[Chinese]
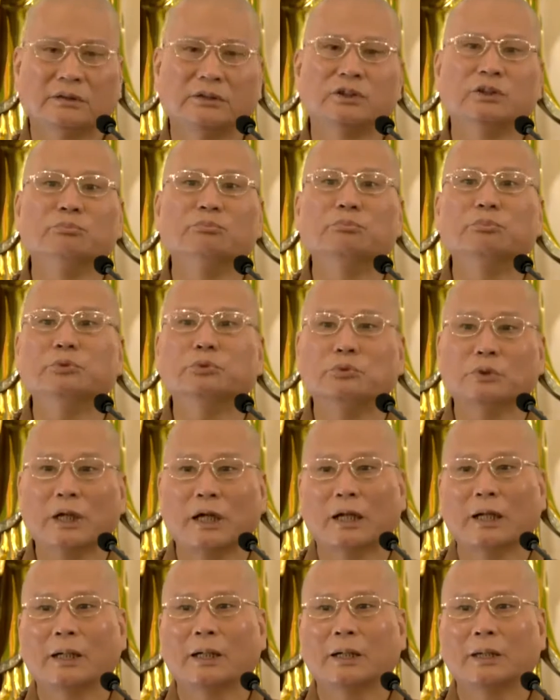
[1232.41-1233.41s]
进步
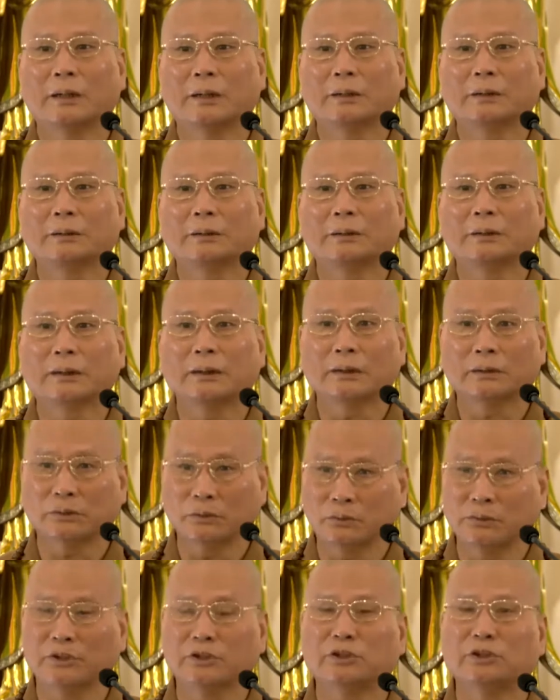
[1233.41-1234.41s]
了，啊，
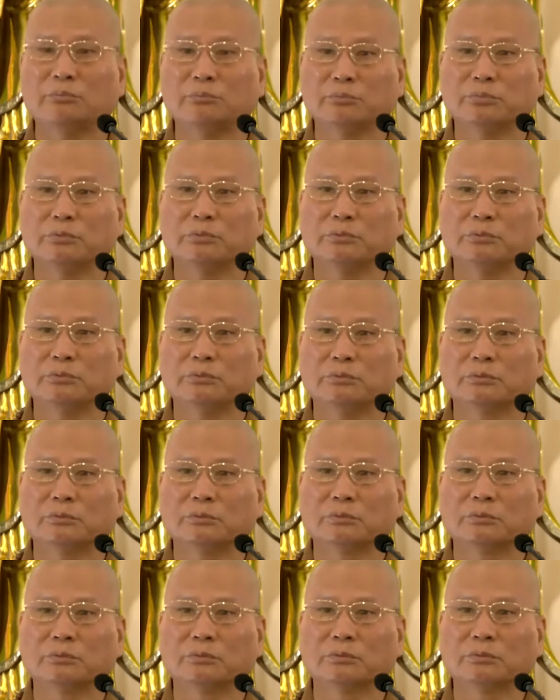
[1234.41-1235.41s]
都会进
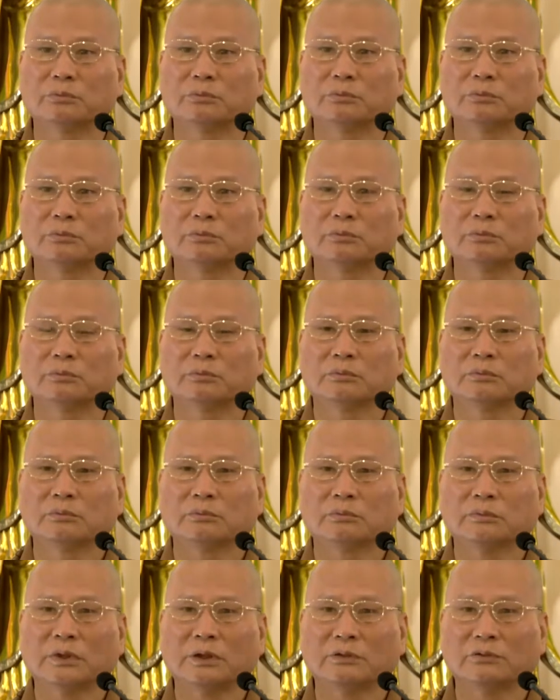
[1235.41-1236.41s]

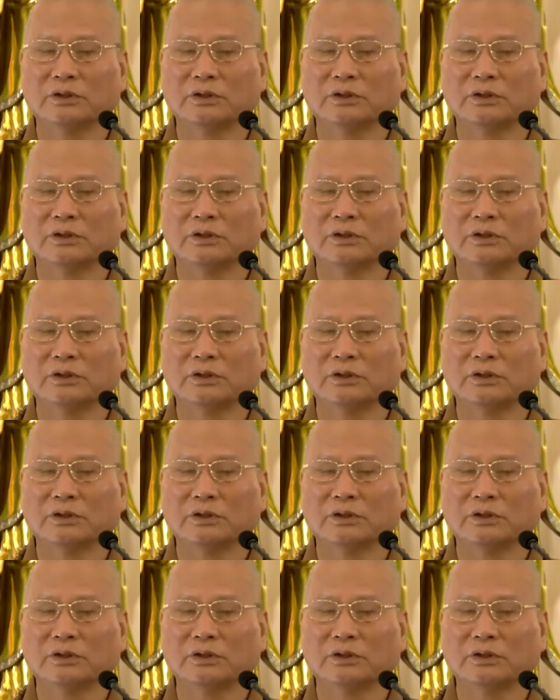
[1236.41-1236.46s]
步。